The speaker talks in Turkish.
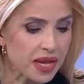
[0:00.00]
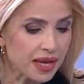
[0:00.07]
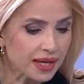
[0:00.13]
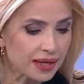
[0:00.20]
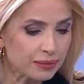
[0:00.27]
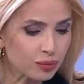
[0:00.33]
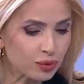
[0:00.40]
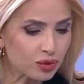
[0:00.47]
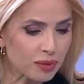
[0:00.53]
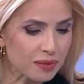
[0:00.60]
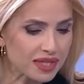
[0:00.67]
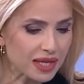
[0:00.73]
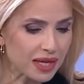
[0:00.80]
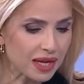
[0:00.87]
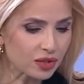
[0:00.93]
E, burada
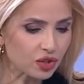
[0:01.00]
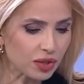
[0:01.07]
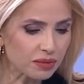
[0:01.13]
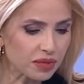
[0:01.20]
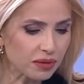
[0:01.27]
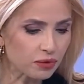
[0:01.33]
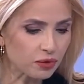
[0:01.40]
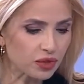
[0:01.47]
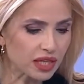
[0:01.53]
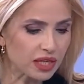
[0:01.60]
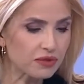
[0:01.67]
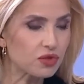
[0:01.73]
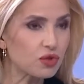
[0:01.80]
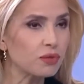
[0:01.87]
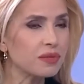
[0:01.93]
mesela cep telefonu,
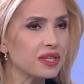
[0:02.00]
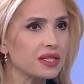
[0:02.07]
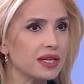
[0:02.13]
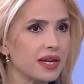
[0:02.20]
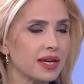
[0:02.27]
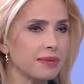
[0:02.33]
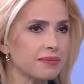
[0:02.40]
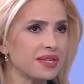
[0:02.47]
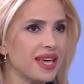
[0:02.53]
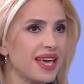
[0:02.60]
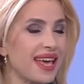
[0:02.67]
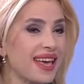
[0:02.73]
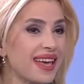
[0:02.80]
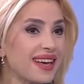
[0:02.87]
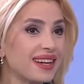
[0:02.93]
televizyon, bilgisayar hepsi
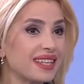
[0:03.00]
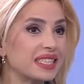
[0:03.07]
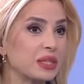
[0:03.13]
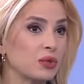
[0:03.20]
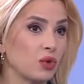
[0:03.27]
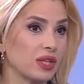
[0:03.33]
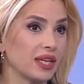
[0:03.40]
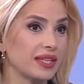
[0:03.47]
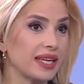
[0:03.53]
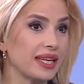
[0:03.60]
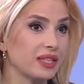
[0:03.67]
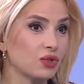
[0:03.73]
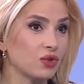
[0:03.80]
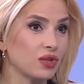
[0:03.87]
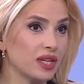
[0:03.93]
e-atık olan,
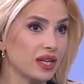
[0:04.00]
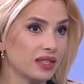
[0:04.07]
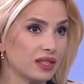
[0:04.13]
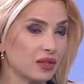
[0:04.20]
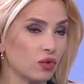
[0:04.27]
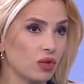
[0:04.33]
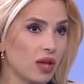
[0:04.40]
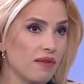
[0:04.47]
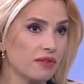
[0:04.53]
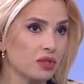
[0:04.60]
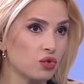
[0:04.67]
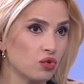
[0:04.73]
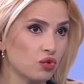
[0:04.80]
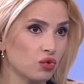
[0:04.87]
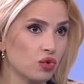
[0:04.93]
elektronik atık olan ve
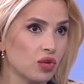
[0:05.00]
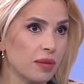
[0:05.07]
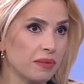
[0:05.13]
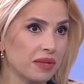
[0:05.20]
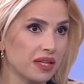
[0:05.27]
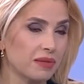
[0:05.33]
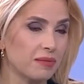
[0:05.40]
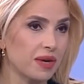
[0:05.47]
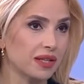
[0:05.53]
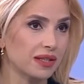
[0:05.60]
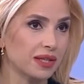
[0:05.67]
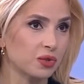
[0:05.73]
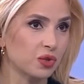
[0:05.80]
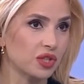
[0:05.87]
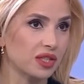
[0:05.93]
sürdürülebilir
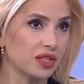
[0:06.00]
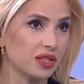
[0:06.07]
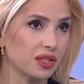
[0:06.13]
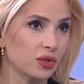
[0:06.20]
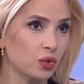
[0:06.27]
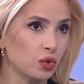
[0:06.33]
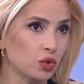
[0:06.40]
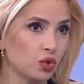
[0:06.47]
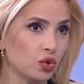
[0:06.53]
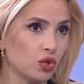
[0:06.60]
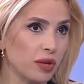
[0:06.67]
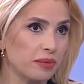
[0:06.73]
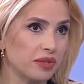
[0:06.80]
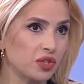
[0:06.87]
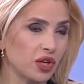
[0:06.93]
madencilikte de
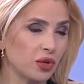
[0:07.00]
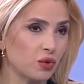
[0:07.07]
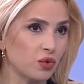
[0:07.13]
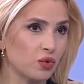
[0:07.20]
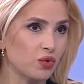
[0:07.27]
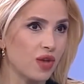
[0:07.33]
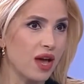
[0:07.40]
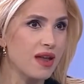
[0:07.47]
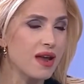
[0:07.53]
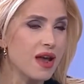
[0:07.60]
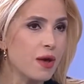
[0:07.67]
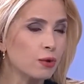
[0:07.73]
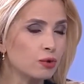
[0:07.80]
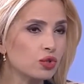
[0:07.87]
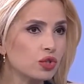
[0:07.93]
dönüştürülebilecek ürünler.
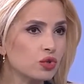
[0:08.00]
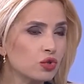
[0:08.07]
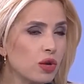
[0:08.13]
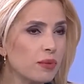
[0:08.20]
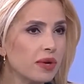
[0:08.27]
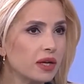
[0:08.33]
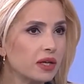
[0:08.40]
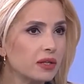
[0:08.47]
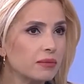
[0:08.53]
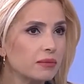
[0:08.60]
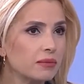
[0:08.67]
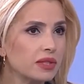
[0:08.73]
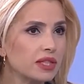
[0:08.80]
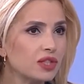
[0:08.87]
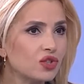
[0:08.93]
Önce şuna
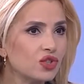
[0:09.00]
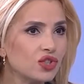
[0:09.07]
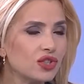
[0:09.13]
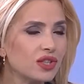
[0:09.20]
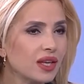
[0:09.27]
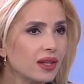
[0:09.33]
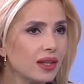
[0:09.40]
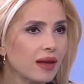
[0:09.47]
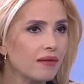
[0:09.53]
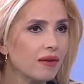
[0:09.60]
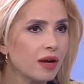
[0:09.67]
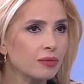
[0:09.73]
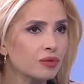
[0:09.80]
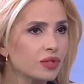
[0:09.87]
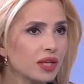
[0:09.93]
bakalım. içinde ne
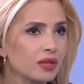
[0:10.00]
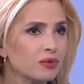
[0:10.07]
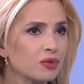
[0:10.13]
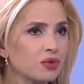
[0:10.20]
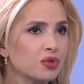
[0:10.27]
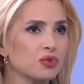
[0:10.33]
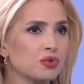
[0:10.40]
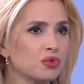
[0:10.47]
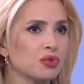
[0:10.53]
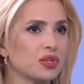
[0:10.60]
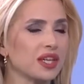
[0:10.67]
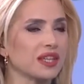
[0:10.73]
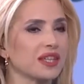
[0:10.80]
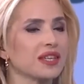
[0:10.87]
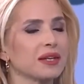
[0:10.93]
var bu teknoloji ürünlerinin?